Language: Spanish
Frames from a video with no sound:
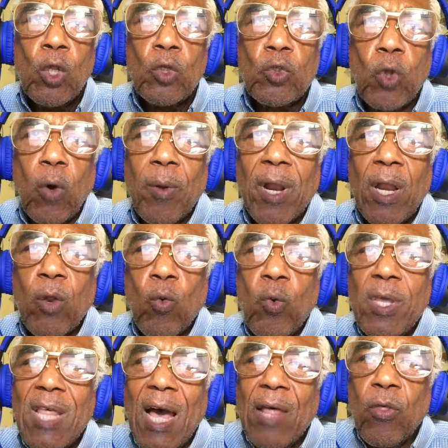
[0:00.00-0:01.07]
sobre el
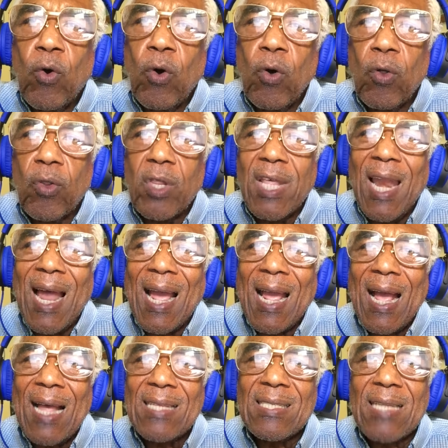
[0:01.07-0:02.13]
cuidado de la
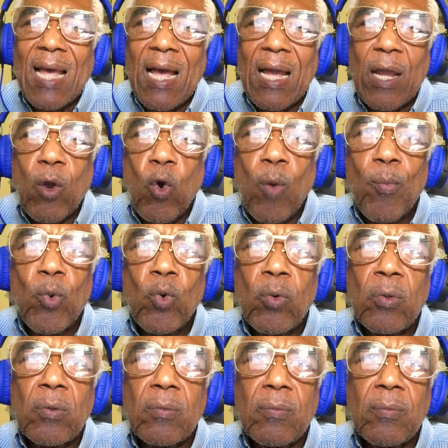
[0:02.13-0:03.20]
casa común.